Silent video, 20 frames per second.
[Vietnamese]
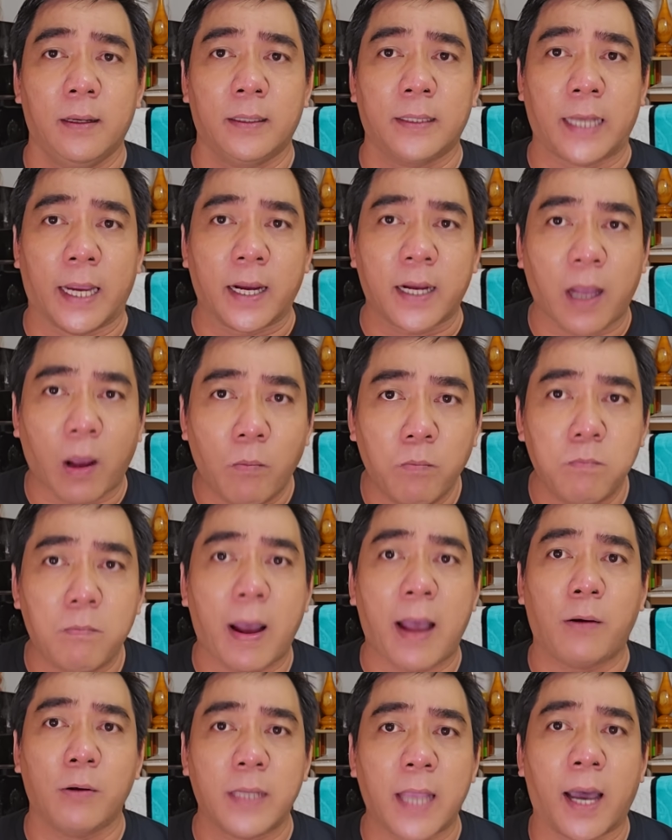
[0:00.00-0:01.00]
sẽ không
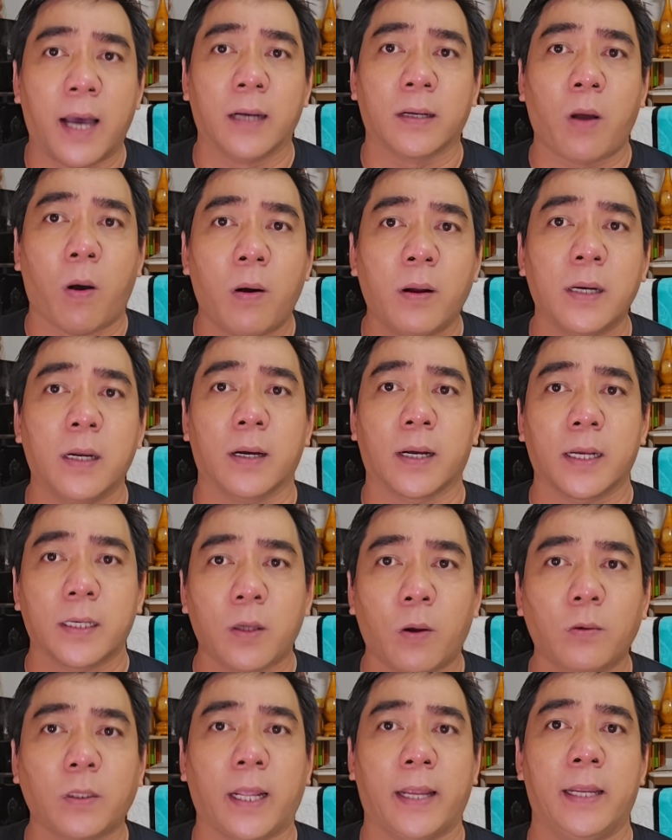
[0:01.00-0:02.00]
bao giờ có được cái
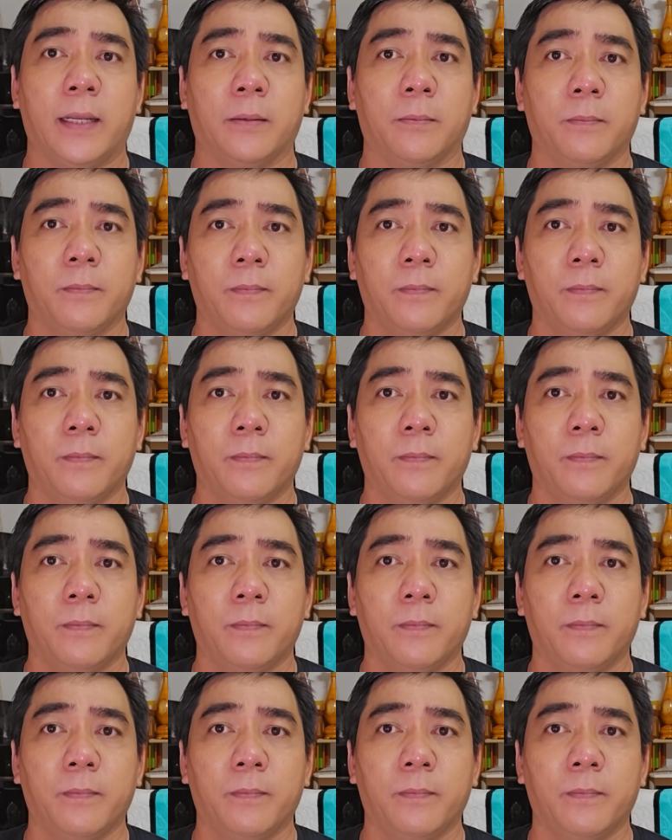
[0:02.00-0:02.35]
số tiền